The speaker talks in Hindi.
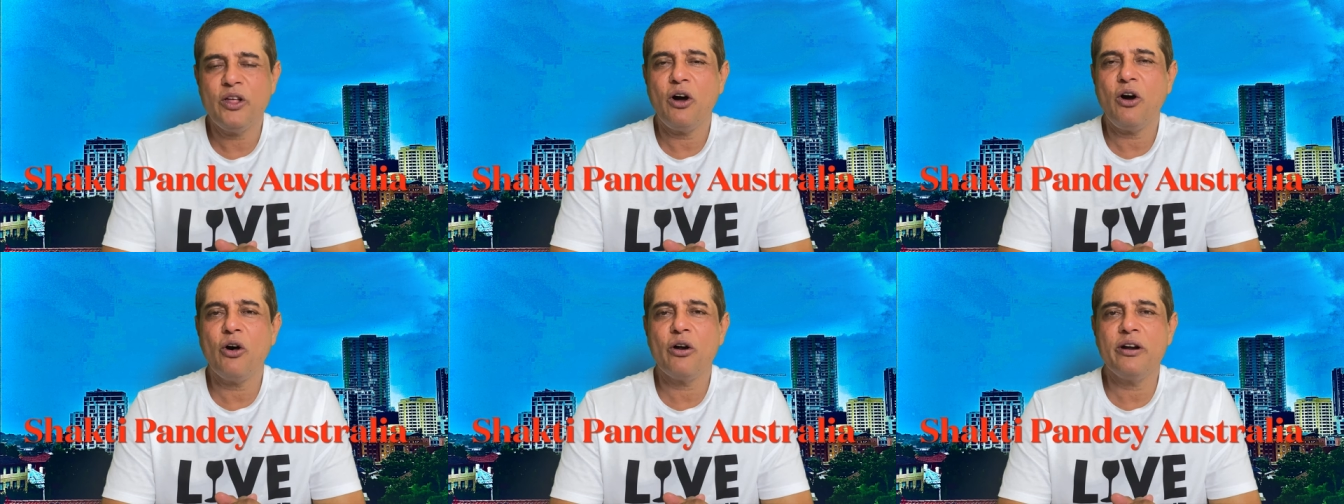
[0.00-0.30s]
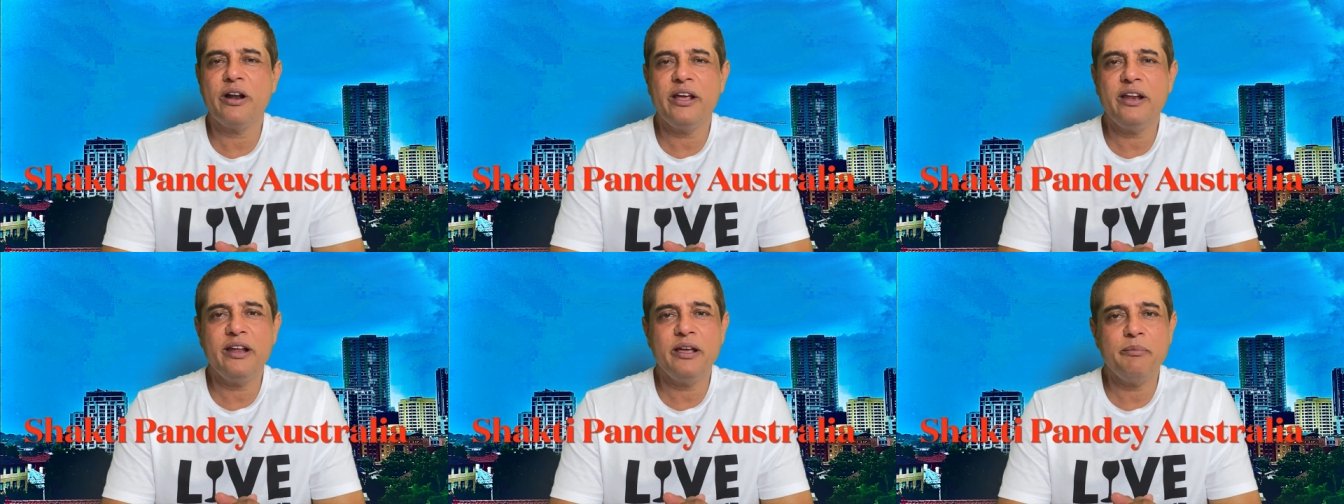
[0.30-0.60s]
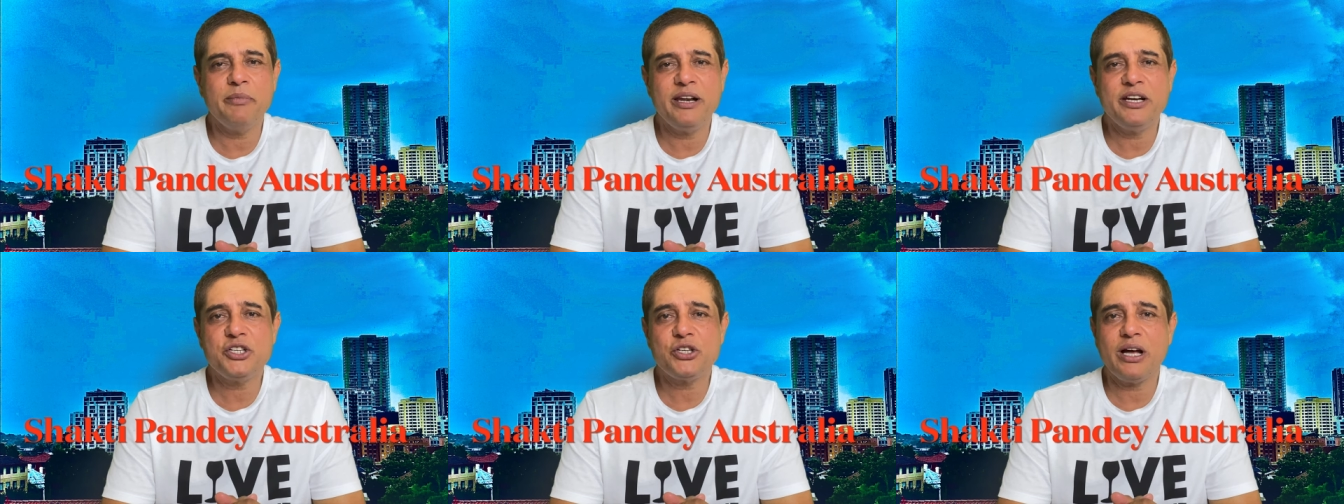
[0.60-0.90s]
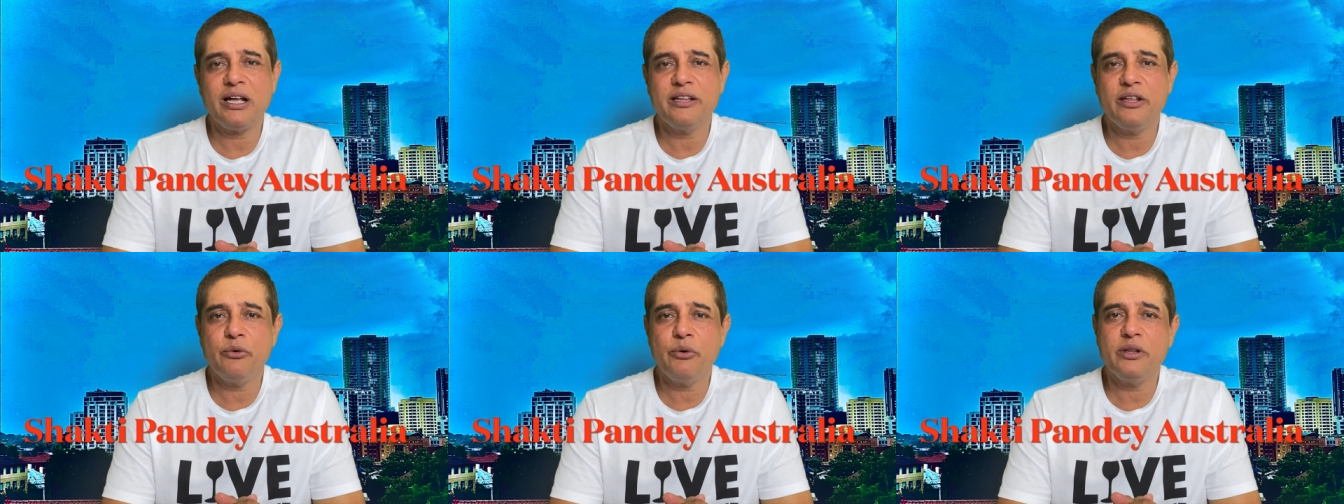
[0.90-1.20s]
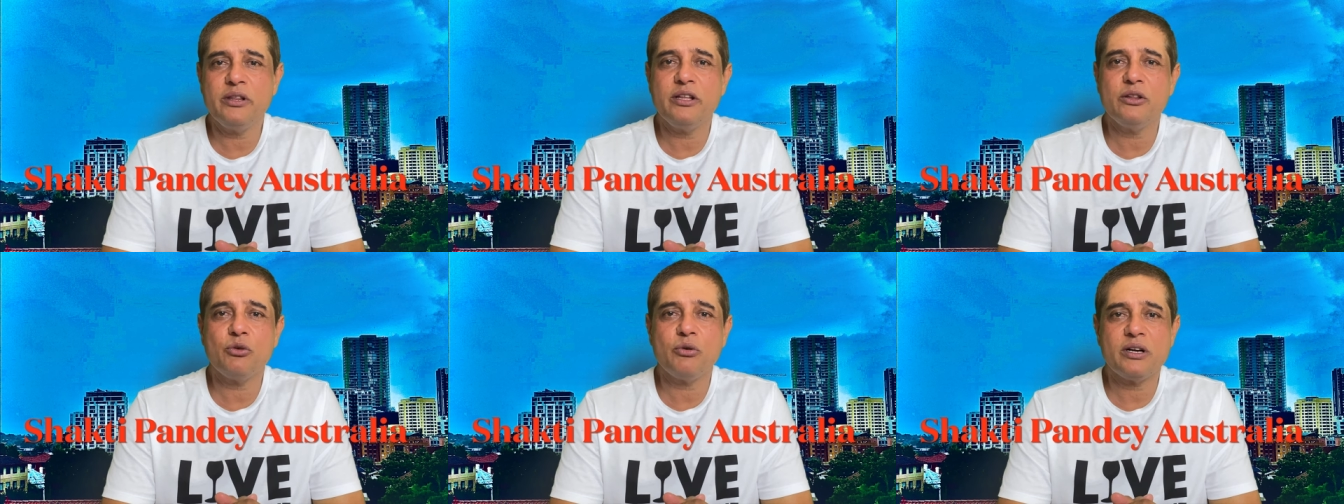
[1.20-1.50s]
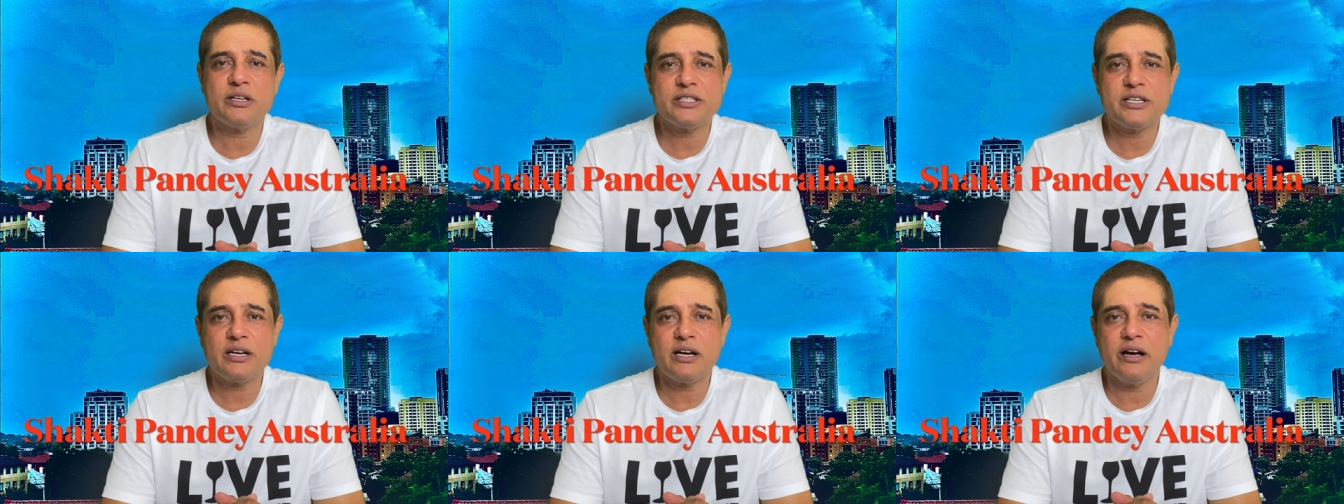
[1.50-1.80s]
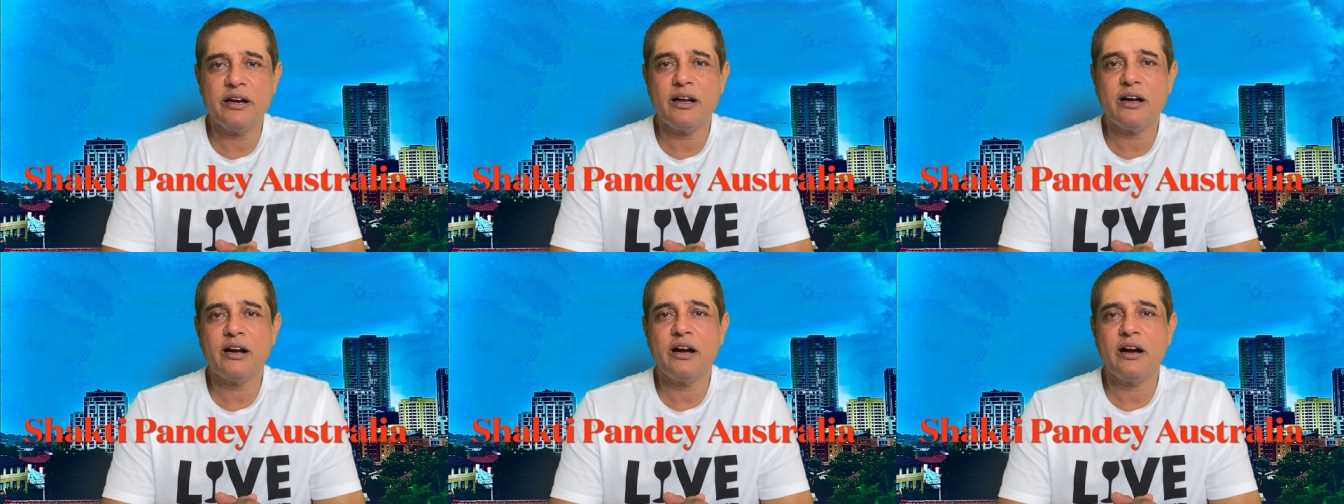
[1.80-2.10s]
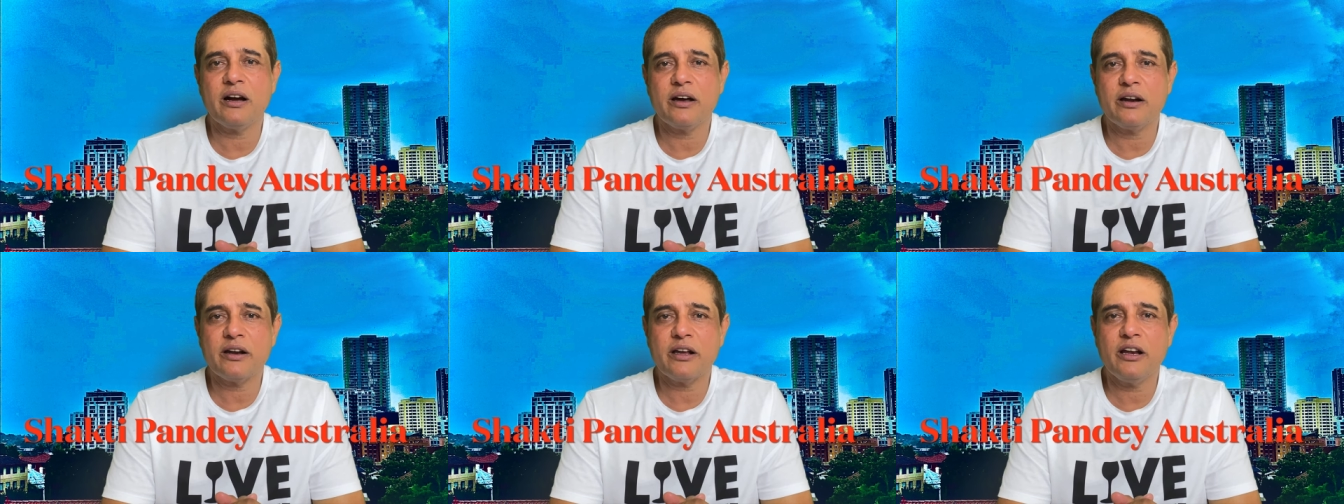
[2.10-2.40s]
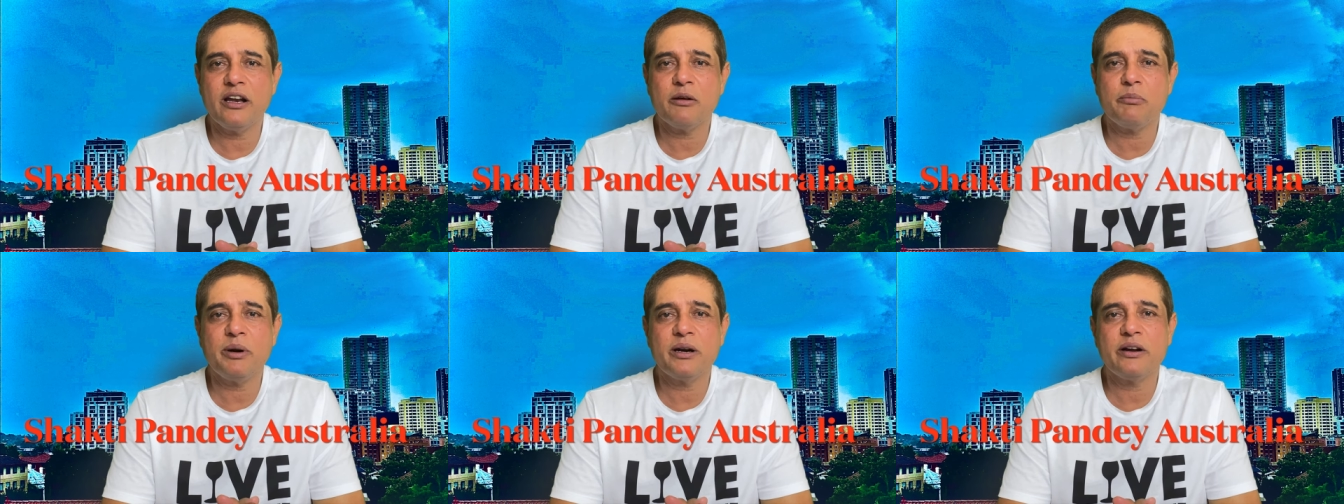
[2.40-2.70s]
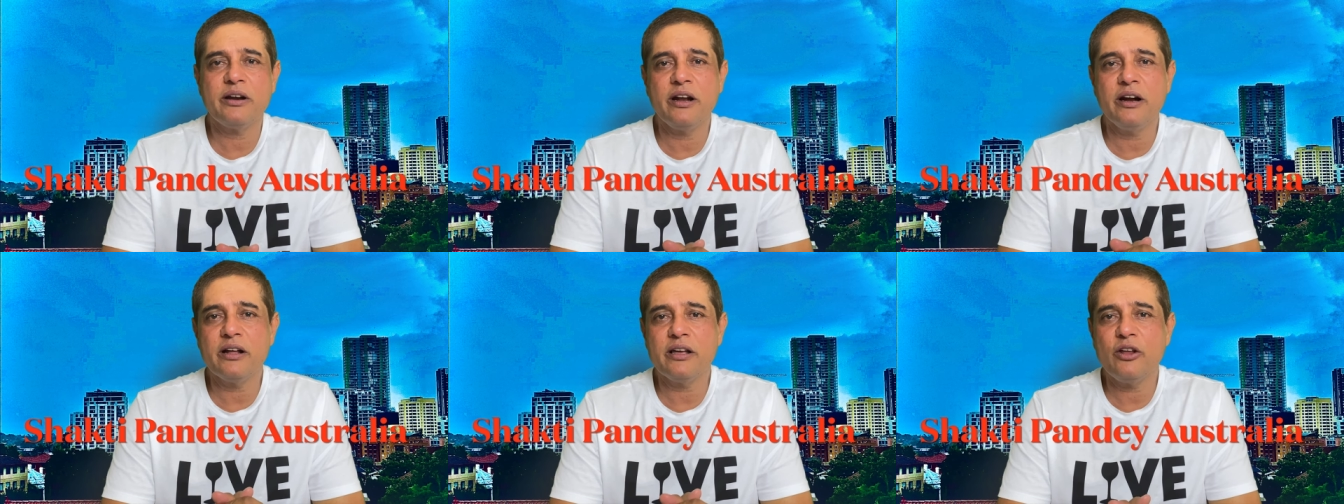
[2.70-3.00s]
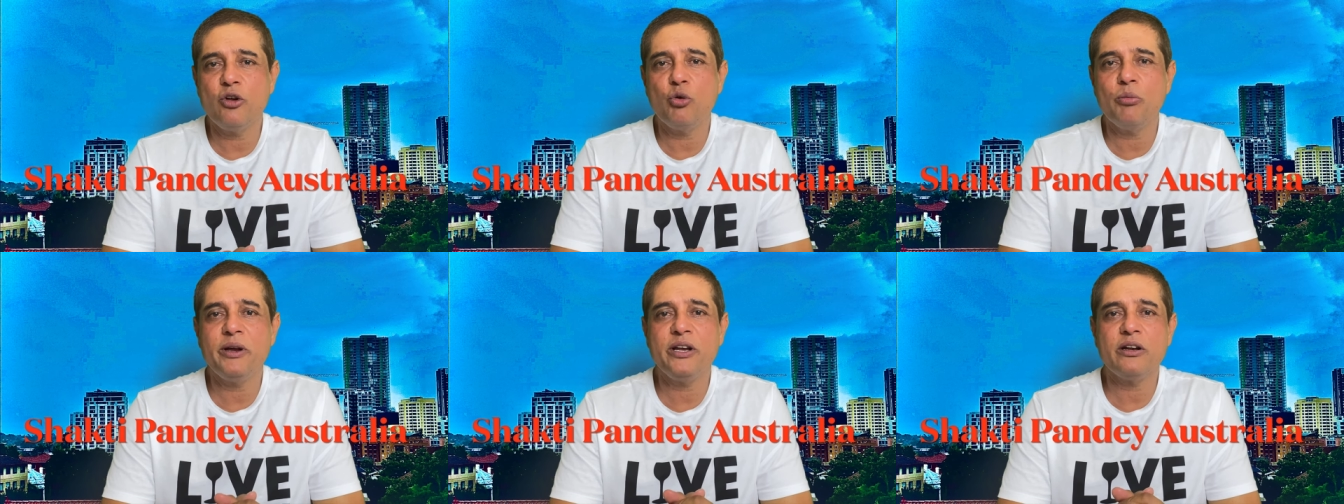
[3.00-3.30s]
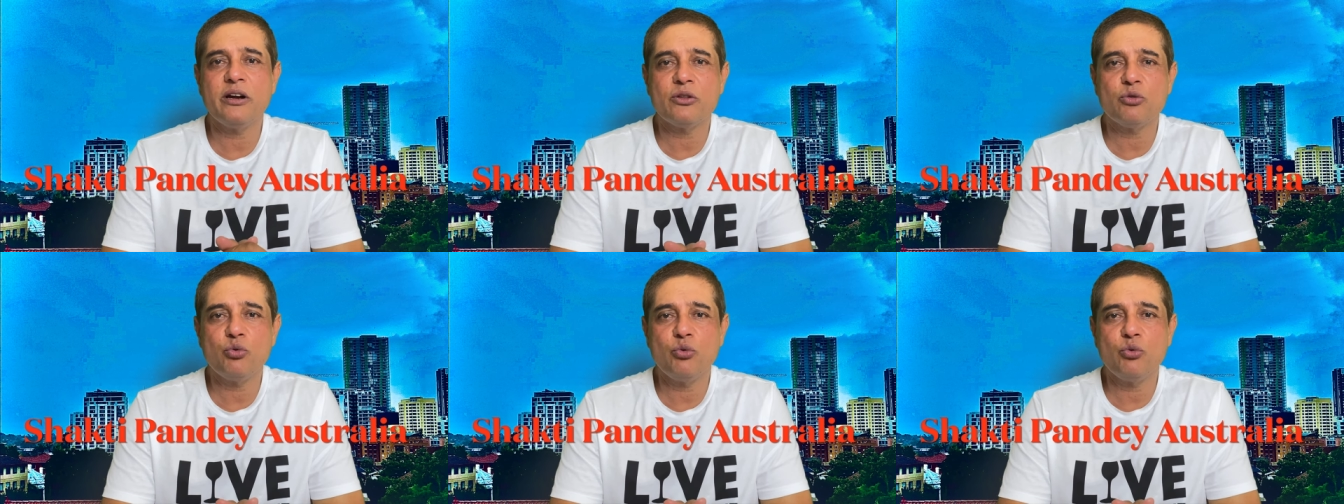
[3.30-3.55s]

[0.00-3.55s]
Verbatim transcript: और नई नई मेरी शादी हुई थी तो घर से खाना खा करके लगभग डेढ़ किलोमीटर